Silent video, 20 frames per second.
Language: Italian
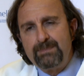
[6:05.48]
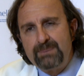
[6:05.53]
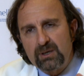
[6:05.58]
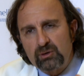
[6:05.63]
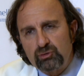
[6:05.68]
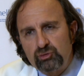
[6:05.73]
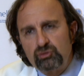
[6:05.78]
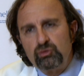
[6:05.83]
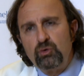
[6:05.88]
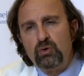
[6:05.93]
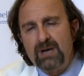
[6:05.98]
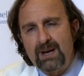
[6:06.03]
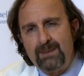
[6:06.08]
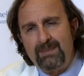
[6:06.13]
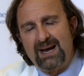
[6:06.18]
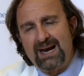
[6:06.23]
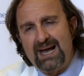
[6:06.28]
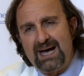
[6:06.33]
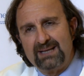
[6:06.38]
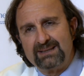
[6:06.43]
persona
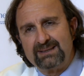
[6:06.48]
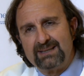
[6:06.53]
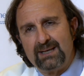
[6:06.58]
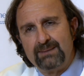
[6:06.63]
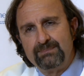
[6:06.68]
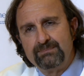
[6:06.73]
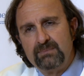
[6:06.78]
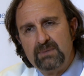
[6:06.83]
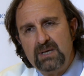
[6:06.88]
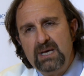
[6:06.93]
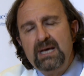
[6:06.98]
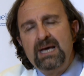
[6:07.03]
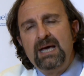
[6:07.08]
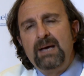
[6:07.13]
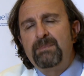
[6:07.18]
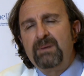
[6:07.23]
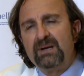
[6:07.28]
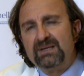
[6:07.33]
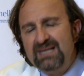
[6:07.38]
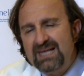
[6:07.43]
malata
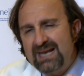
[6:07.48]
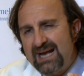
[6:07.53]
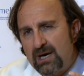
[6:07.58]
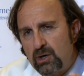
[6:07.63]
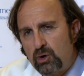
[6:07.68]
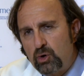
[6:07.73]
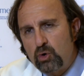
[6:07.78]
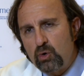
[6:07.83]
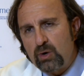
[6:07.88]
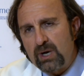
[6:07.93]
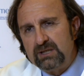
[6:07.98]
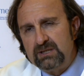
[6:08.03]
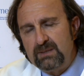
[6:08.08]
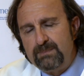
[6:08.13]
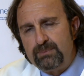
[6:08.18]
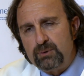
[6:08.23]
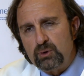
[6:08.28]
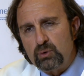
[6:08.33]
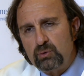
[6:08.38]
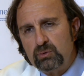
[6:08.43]
e per dire ancora di
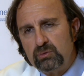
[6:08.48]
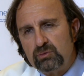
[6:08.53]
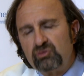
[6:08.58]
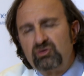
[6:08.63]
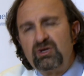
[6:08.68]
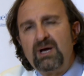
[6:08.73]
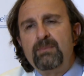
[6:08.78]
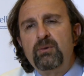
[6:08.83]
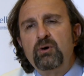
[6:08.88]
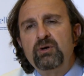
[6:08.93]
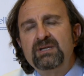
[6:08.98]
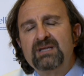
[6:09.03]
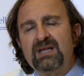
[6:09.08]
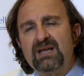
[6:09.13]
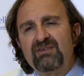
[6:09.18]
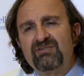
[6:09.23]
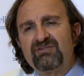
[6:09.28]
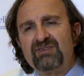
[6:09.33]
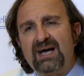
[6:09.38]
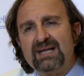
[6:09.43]
più, siamo
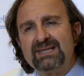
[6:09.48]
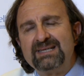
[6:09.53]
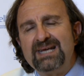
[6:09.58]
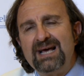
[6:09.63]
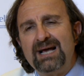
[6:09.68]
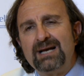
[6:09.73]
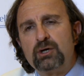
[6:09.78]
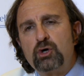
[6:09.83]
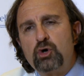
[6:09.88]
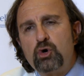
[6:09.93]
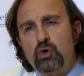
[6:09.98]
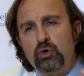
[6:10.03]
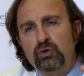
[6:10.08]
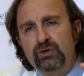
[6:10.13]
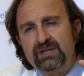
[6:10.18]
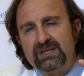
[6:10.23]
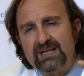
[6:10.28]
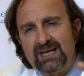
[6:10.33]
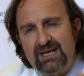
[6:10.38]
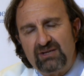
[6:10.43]
interessati al
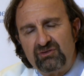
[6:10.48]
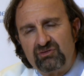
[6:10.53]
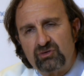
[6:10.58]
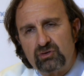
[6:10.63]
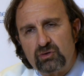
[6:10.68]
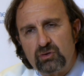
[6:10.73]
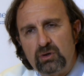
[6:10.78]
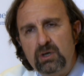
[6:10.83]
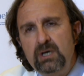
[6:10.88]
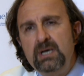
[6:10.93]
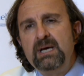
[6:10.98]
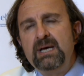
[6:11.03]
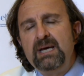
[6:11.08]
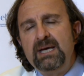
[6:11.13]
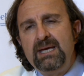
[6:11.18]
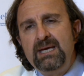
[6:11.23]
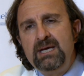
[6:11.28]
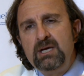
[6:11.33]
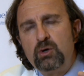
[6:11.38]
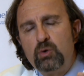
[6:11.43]
contesto
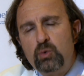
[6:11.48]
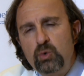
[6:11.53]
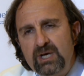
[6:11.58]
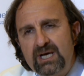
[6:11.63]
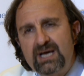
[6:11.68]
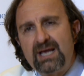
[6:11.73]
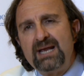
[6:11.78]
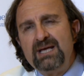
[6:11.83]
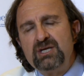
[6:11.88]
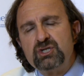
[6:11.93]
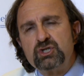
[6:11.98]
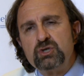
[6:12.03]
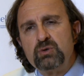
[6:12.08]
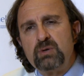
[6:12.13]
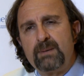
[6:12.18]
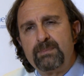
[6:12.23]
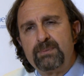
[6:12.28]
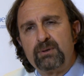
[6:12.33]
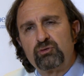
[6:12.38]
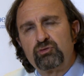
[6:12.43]
in cui cresce
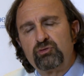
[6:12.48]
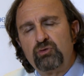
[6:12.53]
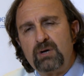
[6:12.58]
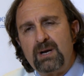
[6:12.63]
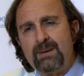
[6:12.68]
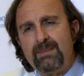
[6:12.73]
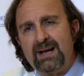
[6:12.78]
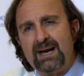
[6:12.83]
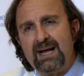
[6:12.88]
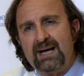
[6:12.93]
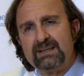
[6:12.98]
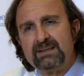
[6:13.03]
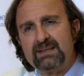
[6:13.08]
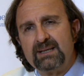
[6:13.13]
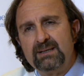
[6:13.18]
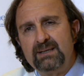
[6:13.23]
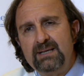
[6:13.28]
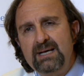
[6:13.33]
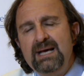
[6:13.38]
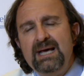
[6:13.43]
una persona
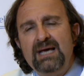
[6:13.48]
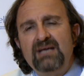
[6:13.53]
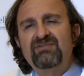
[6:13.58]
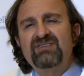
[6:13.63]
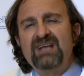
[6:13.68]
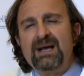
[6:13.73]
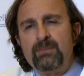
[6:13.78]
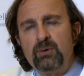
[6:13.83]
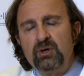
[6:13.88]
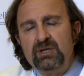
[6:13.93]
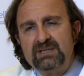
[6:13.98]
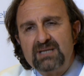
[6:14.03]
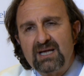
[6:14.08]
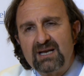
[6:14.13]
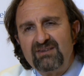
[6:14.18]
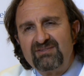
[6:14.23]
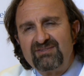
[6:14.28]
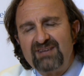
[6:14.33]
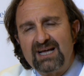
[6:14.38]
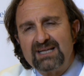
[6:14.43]
malata e siamo
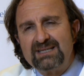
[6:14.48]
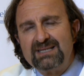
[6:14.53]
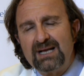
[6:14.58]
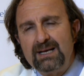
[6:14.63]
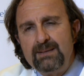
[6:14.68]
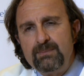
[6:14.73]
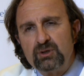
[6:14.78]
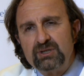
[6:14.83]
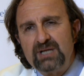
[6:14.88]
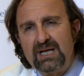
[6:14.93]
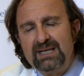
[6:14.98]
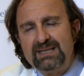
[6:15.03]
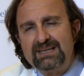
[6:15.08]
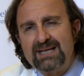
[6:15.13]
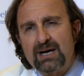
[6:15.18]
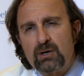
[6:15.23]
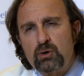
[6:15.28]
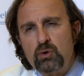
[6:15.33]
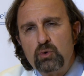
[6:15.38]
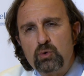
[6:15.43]
interessati alle
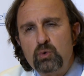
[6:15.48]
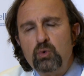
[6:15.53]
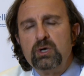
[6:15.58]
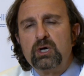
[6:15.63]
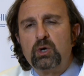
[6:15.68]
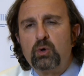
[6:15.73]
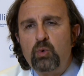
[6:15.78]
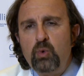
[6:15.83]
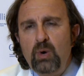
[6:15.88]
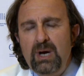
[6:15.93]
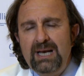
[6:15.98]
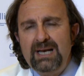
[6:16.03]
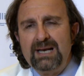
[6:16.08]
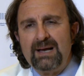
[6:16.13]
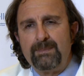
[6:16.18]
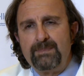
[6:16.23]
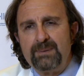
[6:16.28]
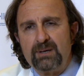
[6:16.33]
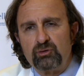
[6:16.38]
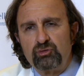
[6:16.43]
modalità con cui
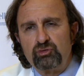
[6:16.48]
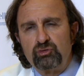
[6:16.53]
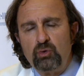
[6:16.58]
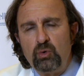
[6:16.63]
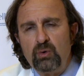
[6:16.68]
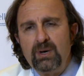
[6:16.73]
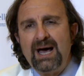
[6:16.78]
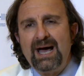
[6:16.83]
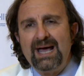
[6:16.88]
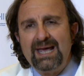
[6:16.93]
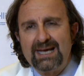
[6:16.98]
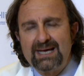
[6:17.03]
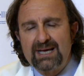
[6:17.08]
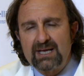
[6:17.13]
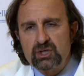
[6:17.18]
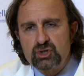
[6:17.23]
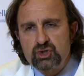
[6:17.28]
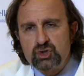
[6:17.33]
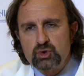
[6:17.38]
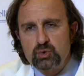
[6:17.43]
quella persona è
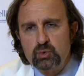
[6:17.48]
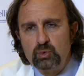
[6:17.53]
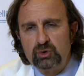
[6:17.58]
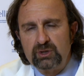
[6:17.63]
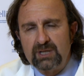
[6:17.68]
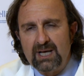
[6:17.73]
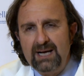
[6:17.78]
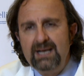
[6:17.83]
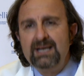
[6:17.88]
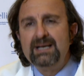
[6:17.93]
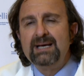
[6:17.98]
cresciuta